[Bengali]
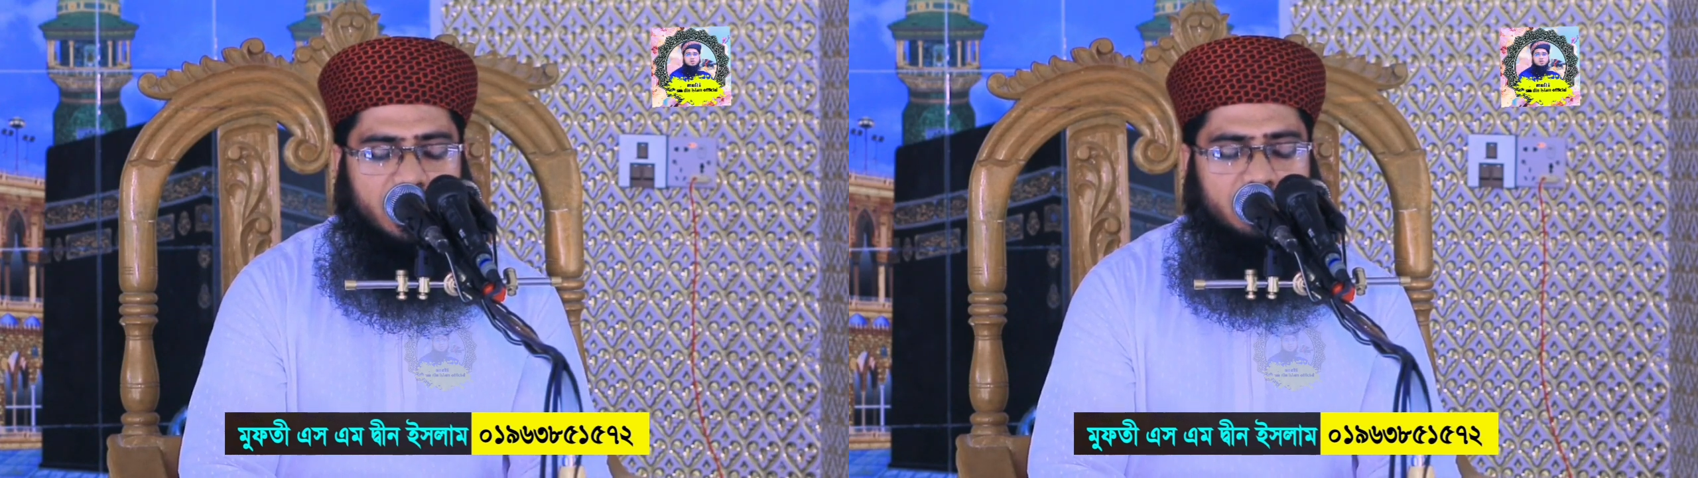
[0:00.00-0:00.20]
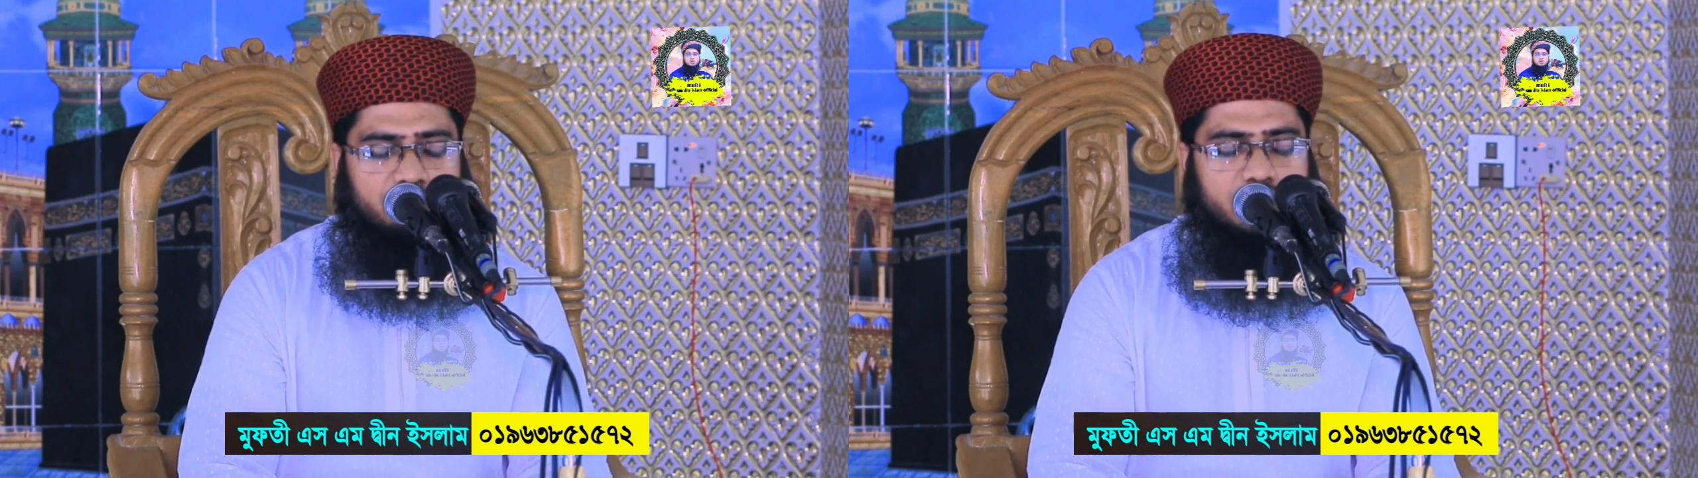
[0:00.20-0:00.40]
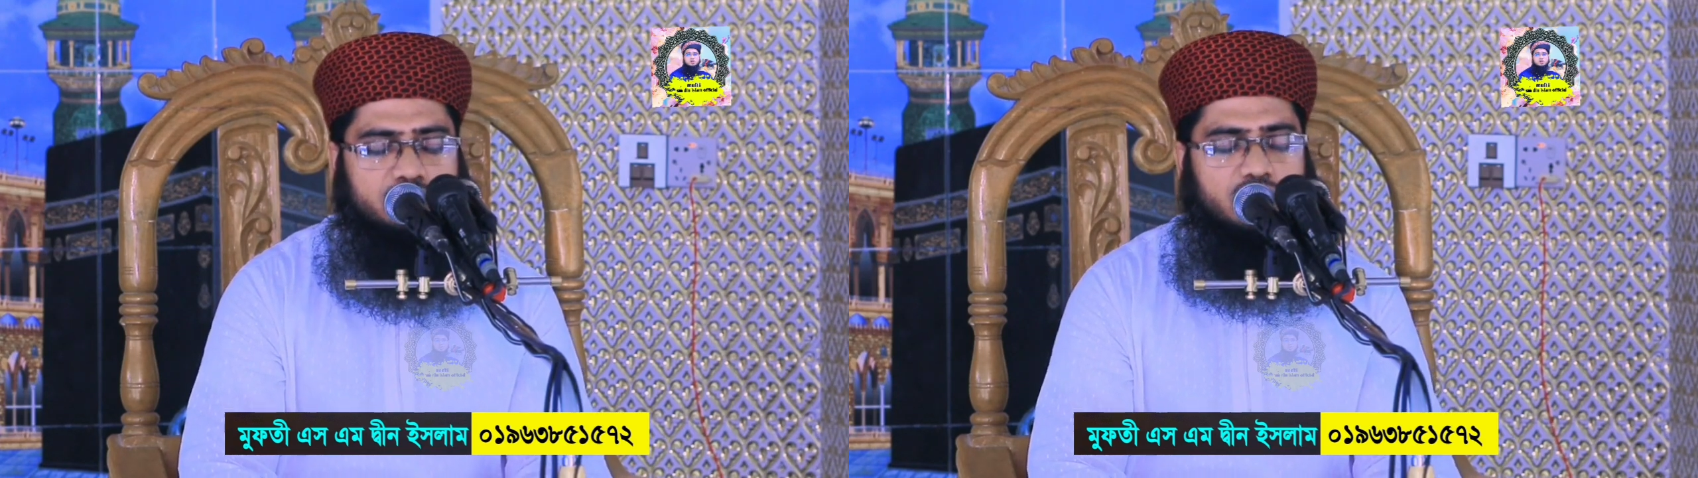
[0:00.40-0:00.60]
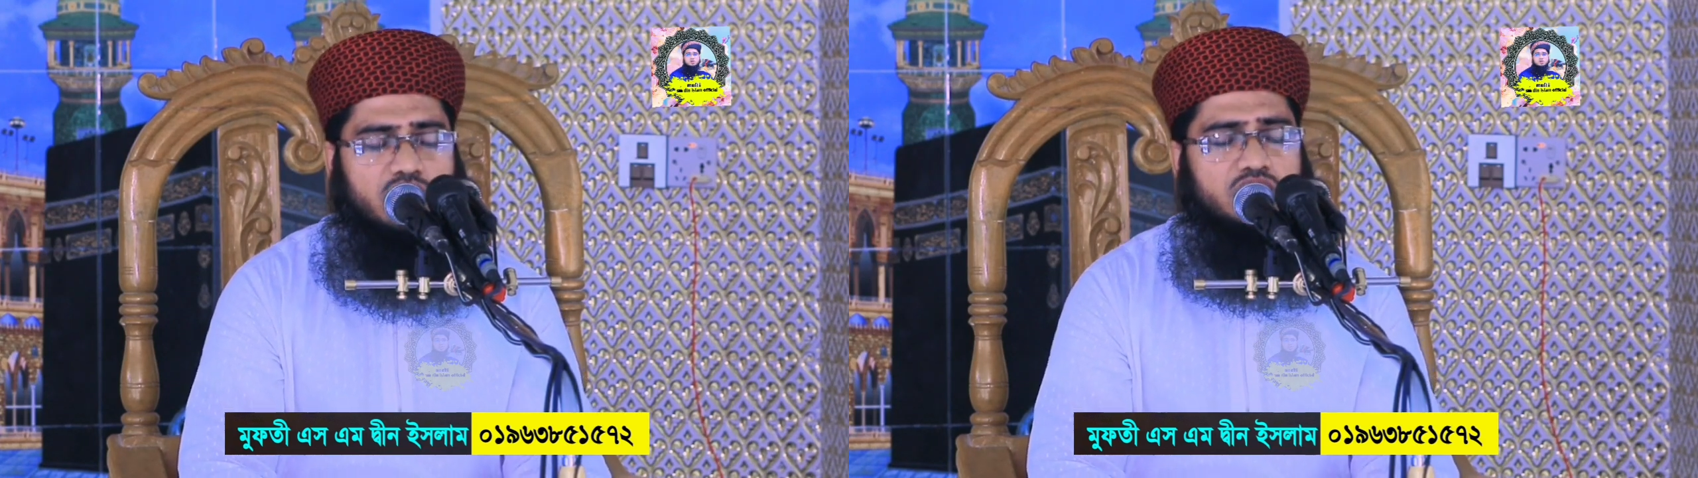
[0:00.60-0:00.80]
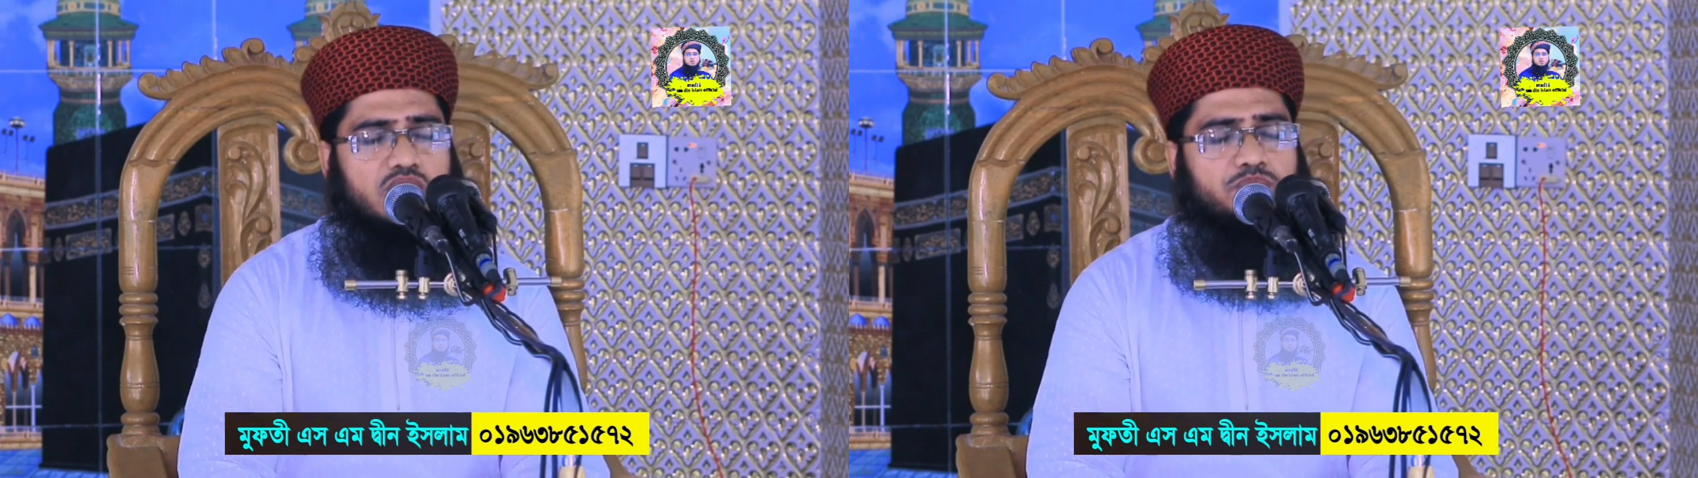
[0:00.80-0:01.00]
একমাত্র
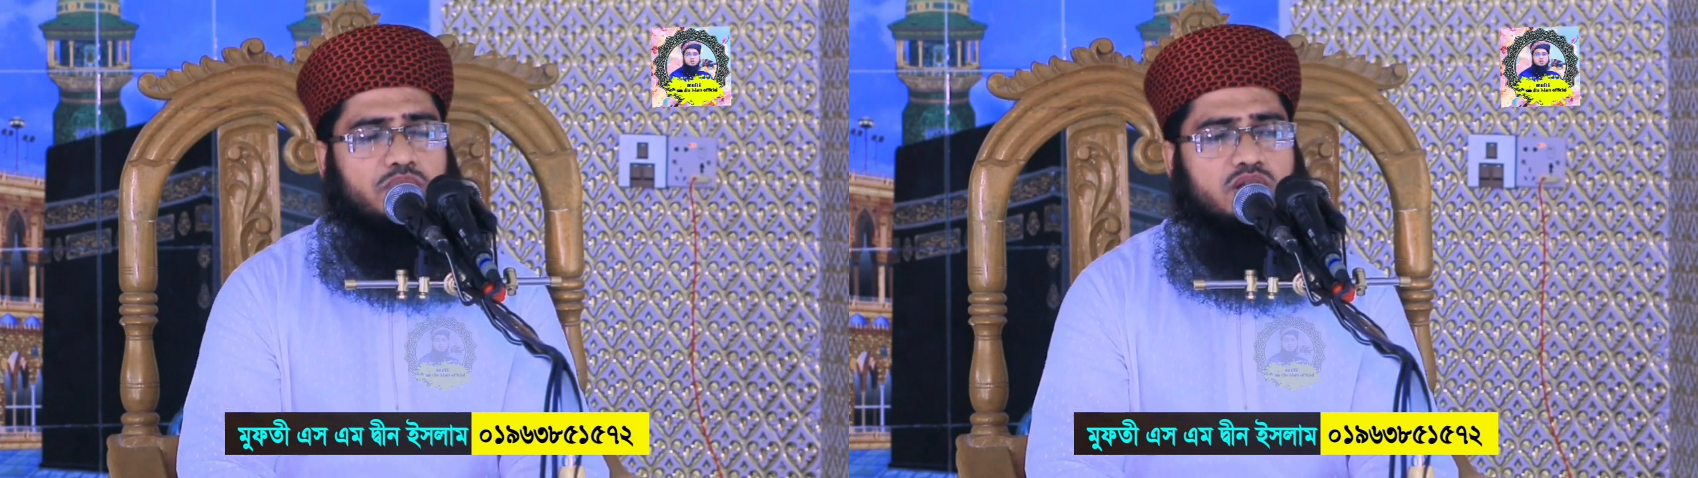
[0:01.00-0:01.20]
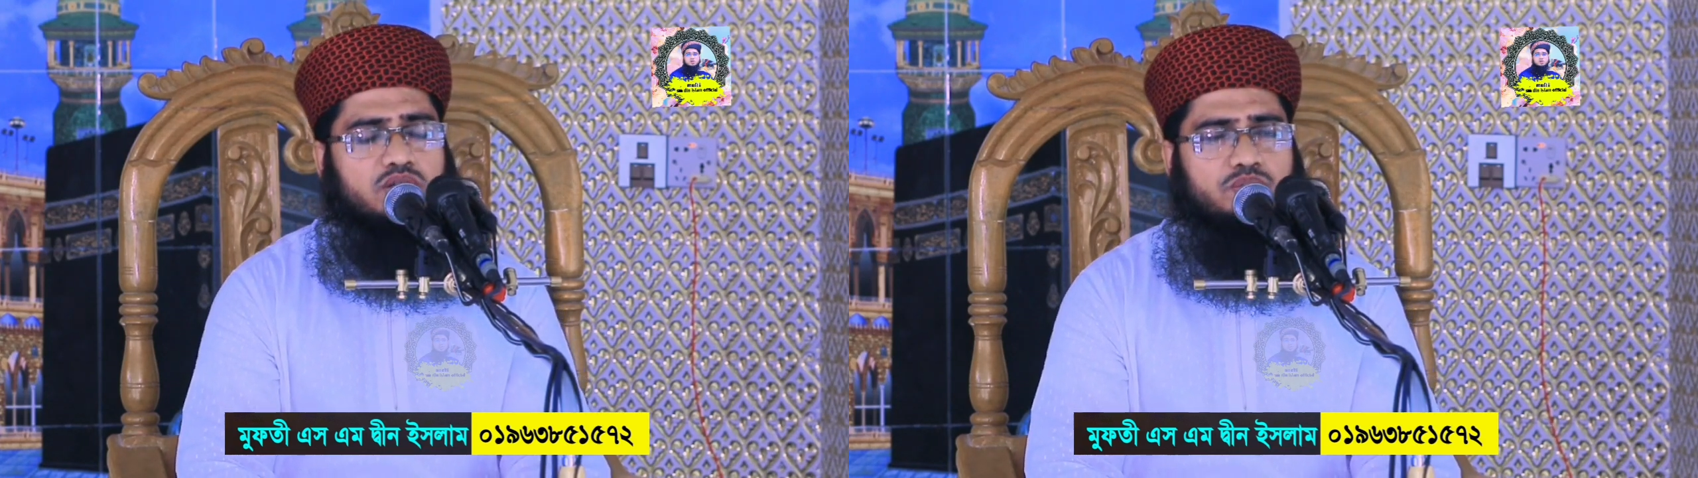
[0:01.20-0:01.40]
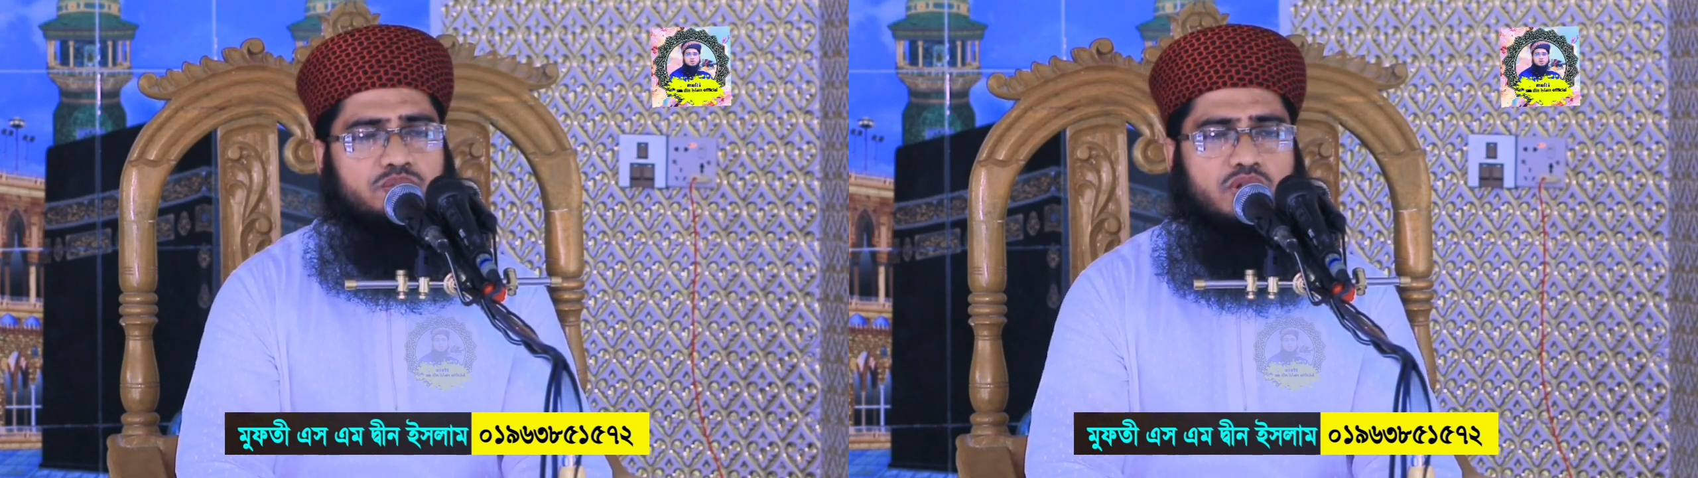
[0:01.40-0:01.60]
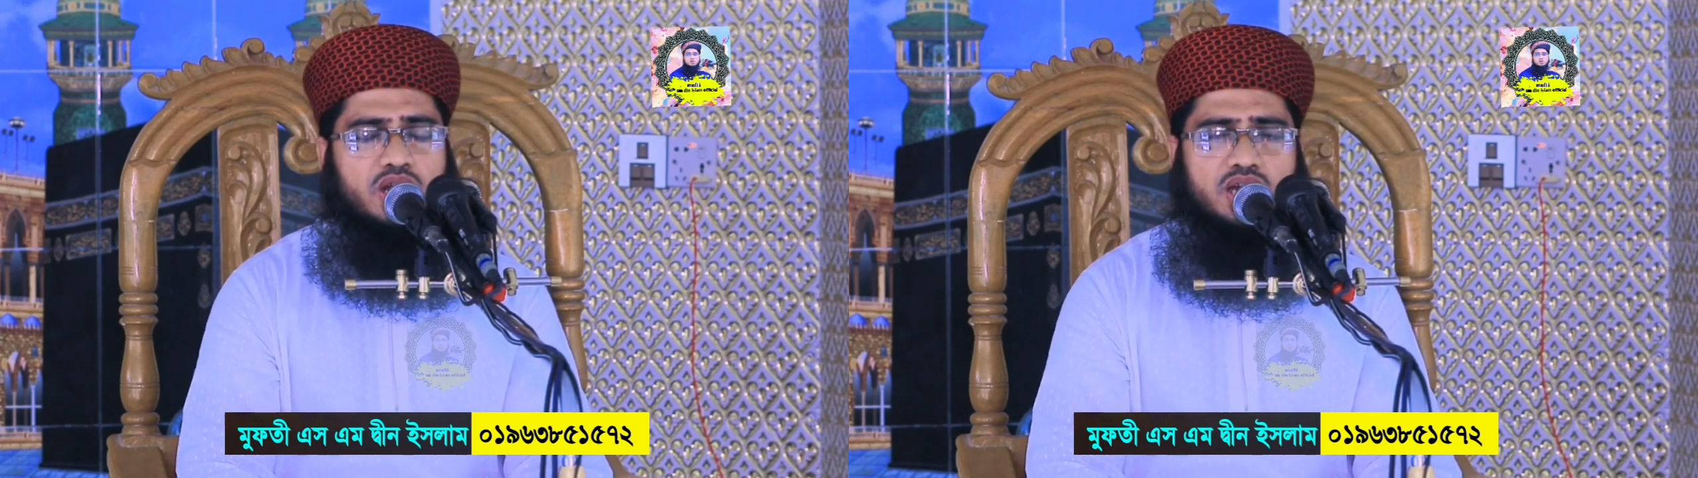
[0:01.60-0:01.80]
আল্লাহ পাক রব্বুল